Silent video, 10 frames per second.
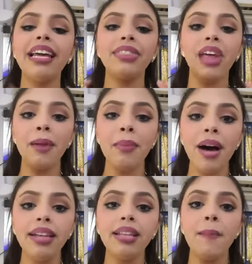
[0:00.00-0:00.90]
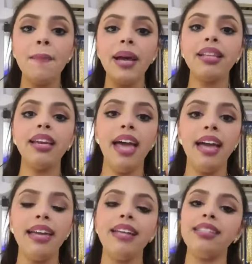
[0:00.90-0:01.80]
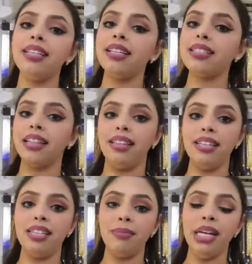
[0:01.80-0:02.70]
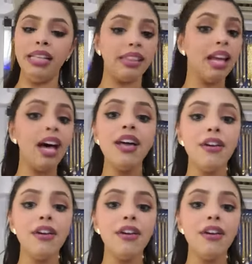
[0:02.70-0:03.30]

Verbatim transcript: ضمان مدى الحياه الا تقديتي من عندنا